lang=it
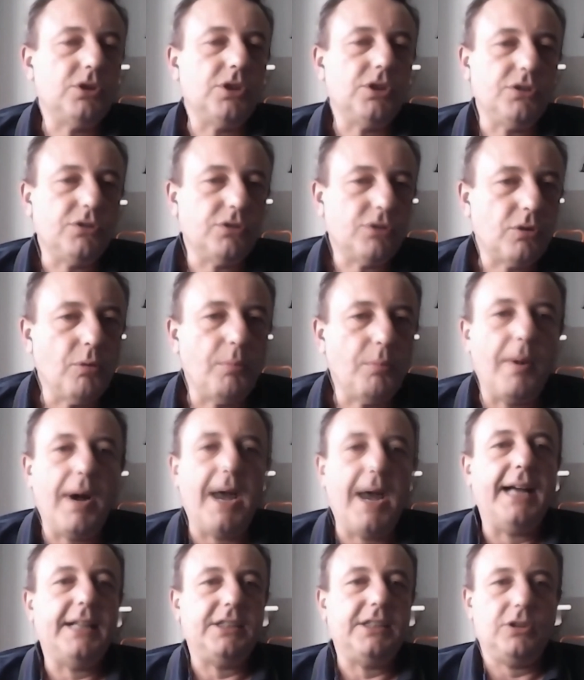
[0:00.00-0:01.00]
molti
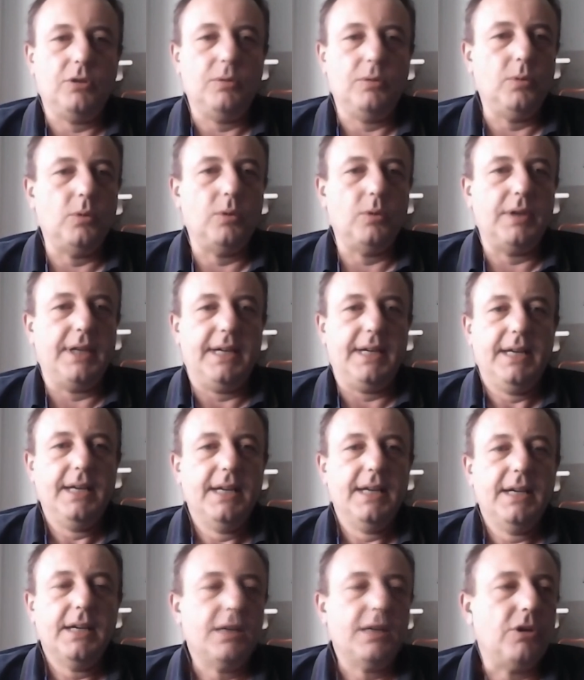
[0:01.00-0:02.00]
disoccupati, comunque
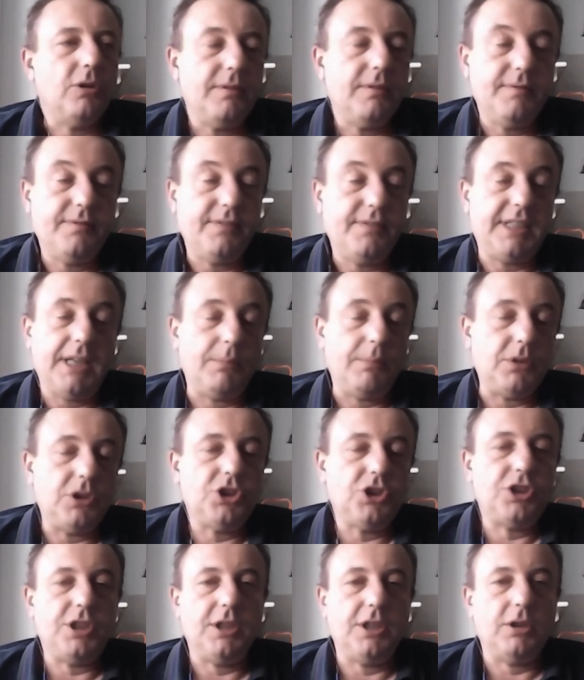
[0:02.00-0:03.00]
co- vediamo
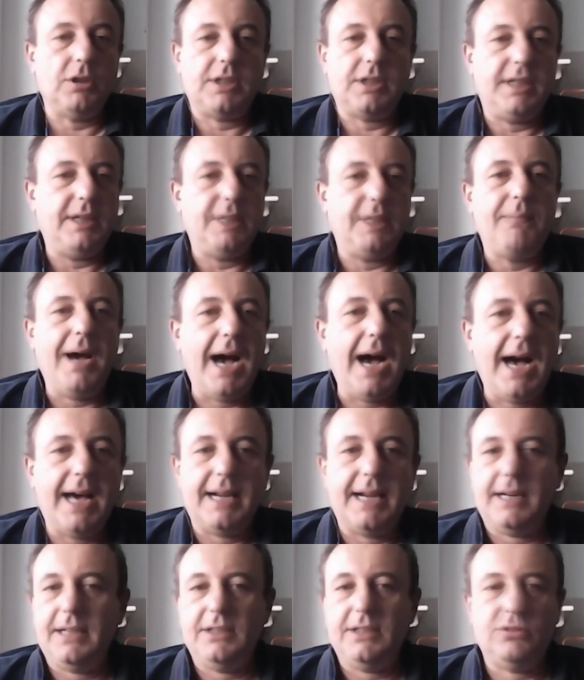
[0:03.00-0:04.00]
in giro che i
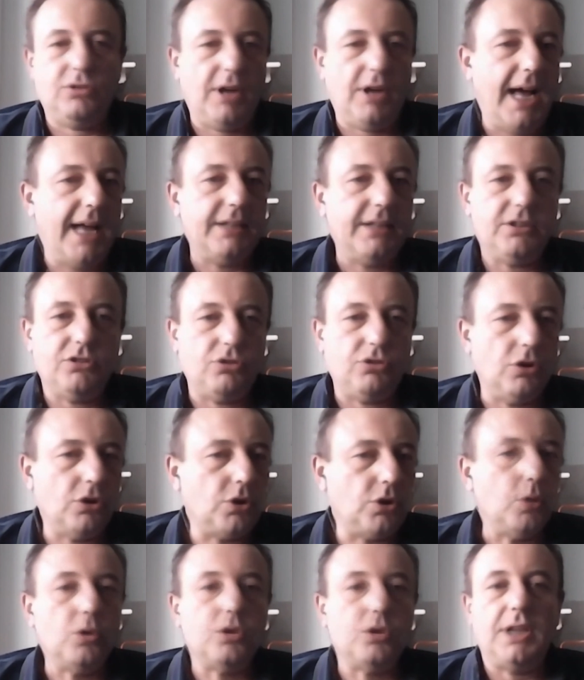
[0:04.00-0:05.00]
bar, i ristoranti
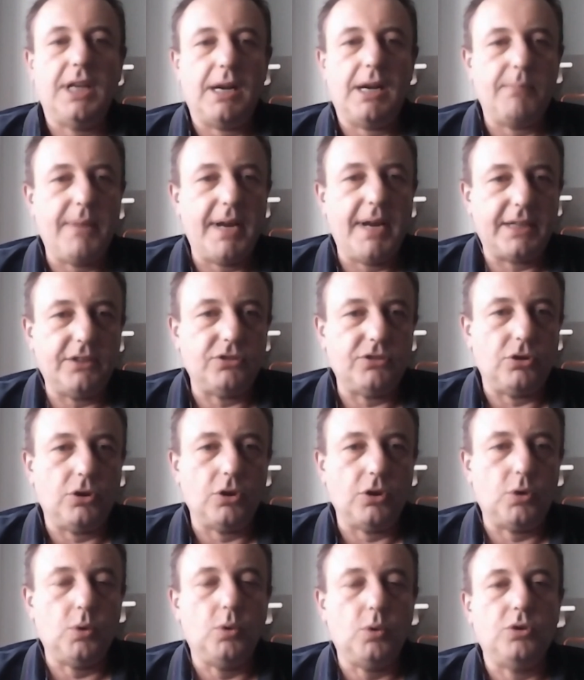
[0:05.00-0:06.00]
sono chiusi, gli alberghi
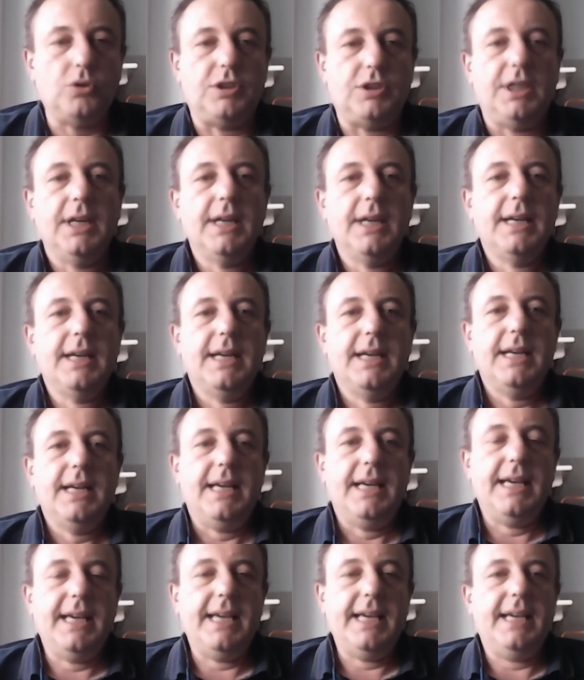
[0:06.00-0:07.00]
sono chiusi
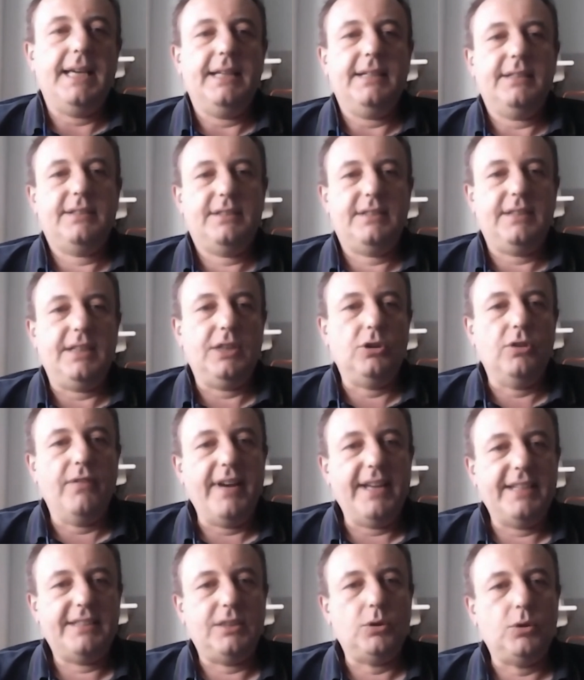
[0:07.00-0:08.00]
e se
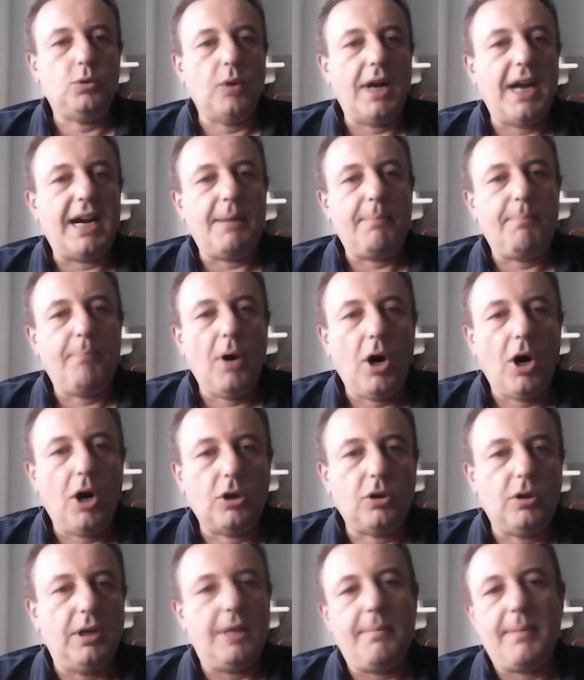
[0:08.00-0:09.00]
dovesse durare
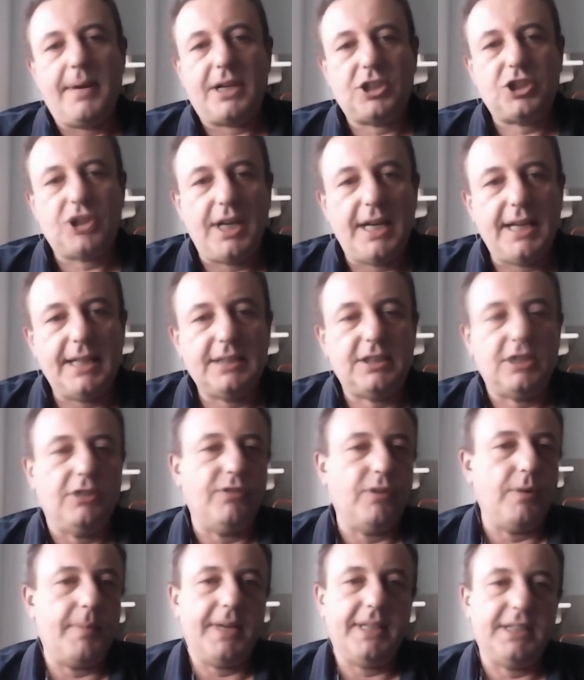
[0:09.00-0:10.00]
poco
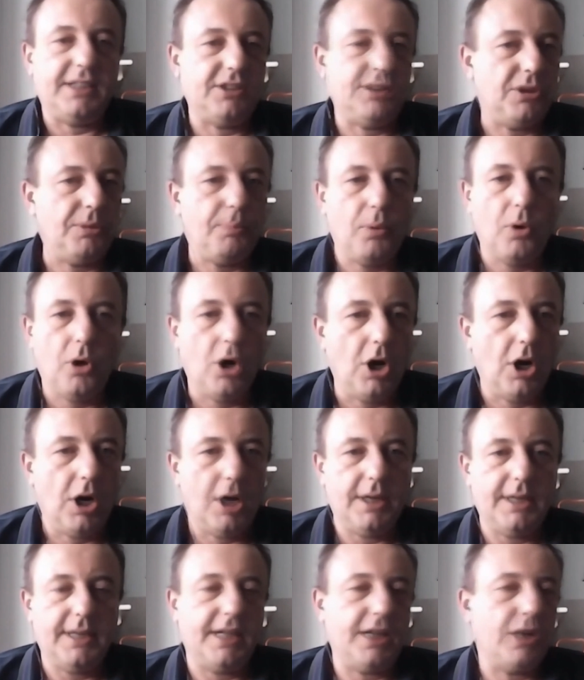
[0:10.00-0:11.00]
l'emergenza ovviamente si
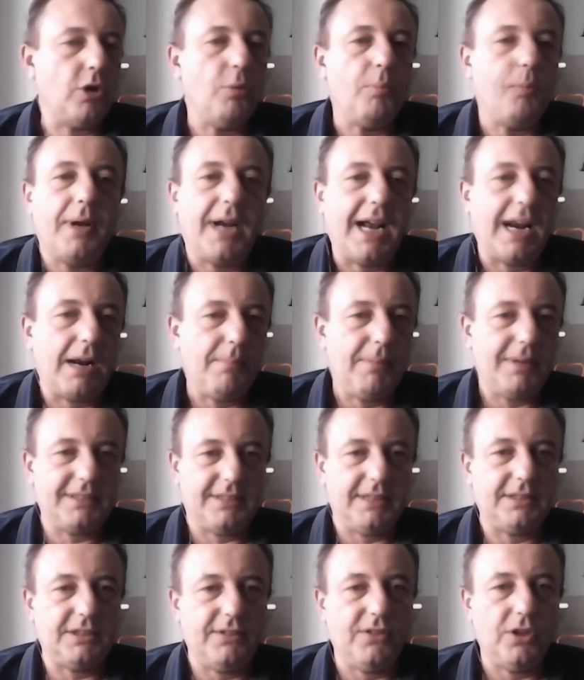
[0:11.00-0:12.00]
può eh, recuperare
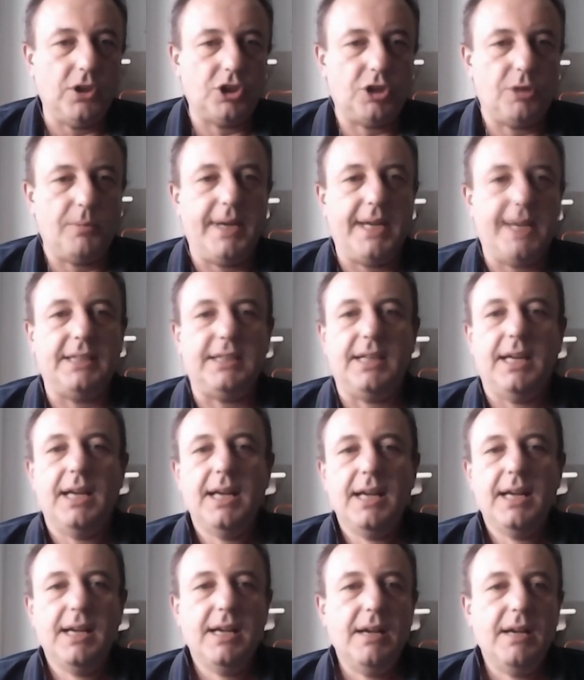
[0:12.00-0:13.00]
abbastanza velocemente,